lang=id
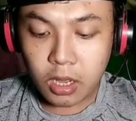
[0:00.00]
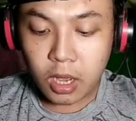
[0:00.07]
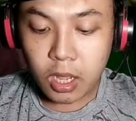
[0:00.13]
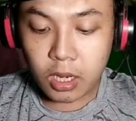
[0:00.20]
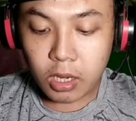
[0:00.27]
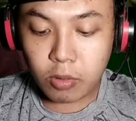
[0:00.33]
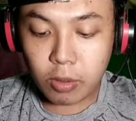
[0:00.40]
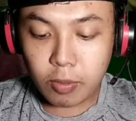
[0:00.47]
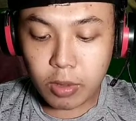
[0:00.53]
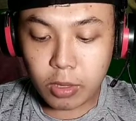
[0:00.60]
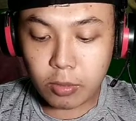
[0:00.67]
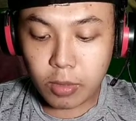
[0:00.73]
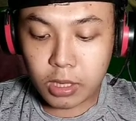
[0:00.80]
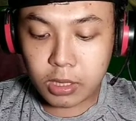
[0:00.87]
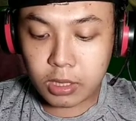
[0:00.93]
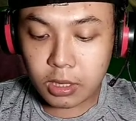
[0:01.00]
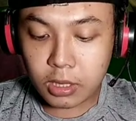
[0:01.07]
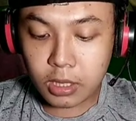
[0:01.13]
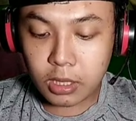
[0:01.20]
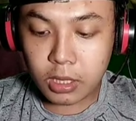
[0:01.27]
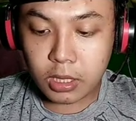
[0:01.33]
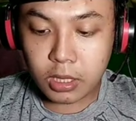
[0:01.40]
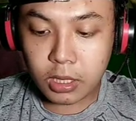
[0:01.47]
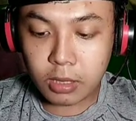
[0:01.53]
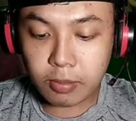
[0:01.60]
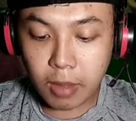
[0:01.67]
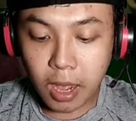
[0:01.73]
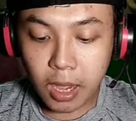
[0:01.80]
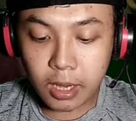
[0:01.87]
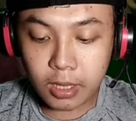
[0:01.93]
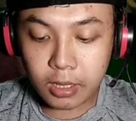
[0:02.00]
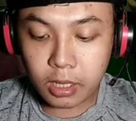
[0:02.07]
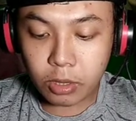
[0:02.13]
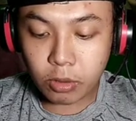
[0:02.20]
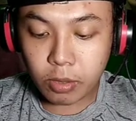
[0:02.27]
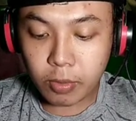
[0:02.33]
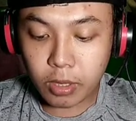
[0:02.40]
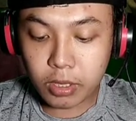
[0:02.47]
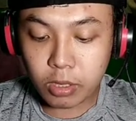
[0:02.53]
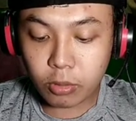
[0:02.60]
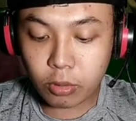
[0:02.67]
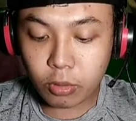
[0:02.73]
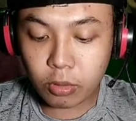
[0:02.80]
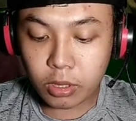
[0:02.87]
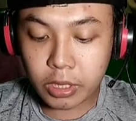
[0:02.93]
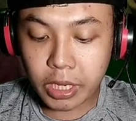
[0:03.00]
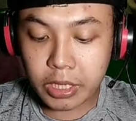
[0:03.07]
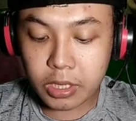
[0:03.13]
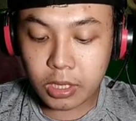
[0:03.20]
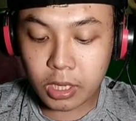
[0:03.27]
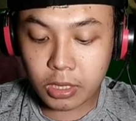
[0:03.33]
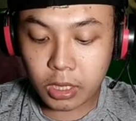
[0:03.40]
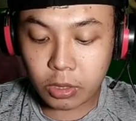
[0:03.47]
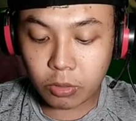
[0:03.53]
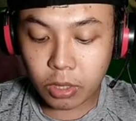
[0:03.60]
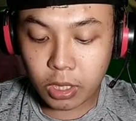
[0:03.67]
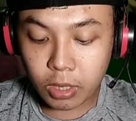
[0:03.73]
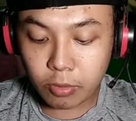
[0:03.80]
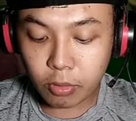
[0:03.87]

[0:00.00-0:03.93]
karena gue baru masih main gitu, ibaratnya untuk dungeon yang satu ini.